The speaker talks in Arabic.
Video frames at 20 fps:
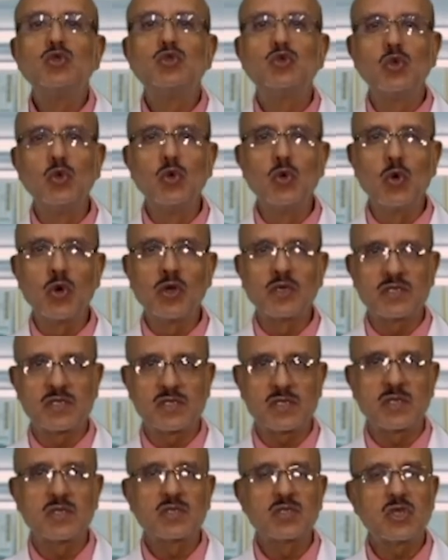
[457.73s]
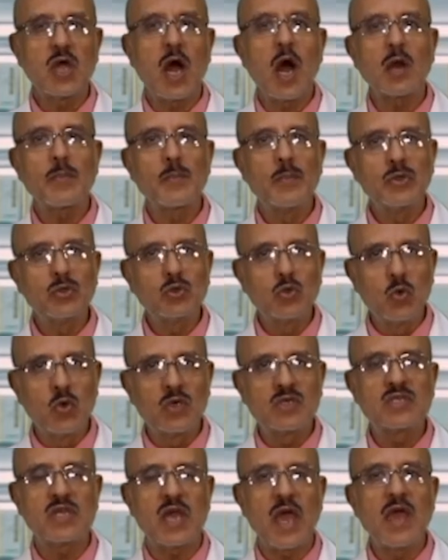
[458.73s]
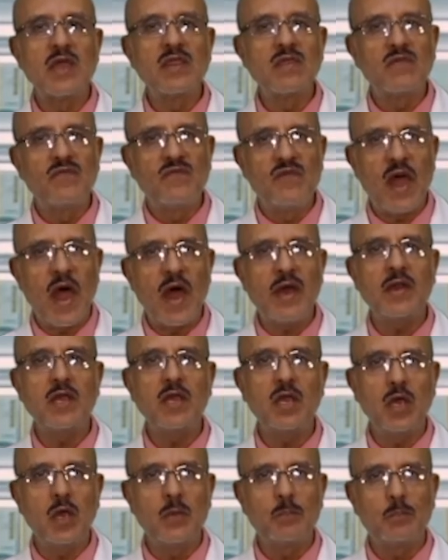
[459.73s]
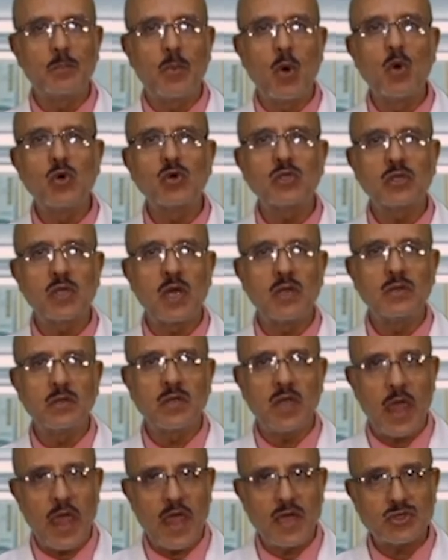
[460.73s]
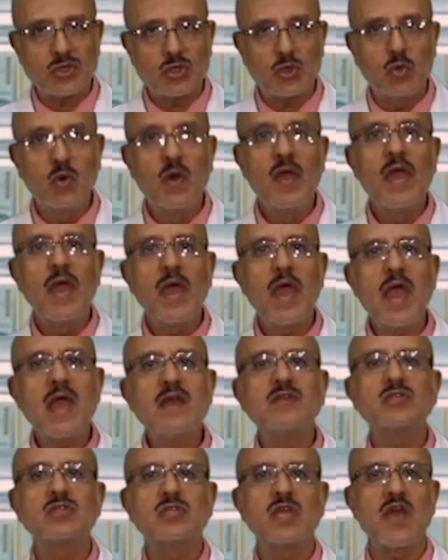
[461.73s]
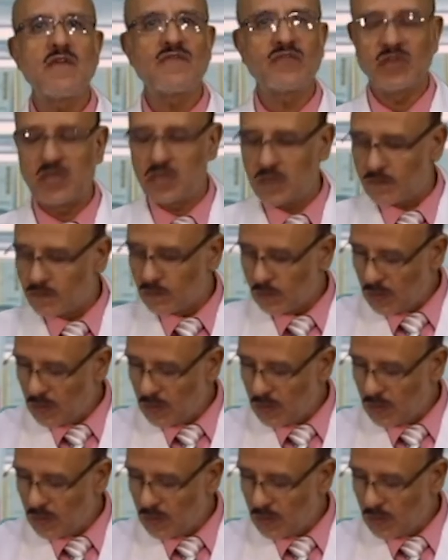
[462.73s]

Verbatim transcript: تولز شارب تولز از فيري امبورتنت ايشو ان سيفتي